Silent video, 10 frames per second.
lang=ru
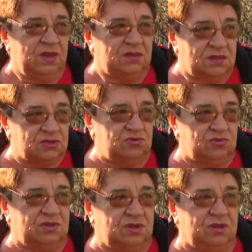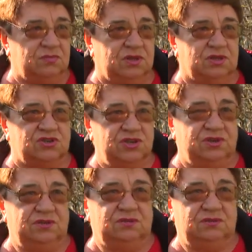На что-то надо было
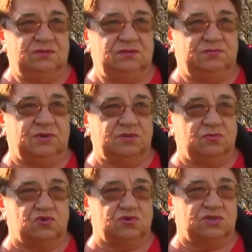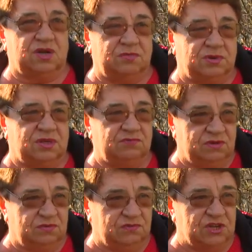жить. Потому что заработки
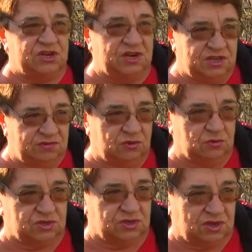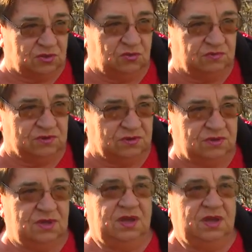в, в начале 90-х годов, вы,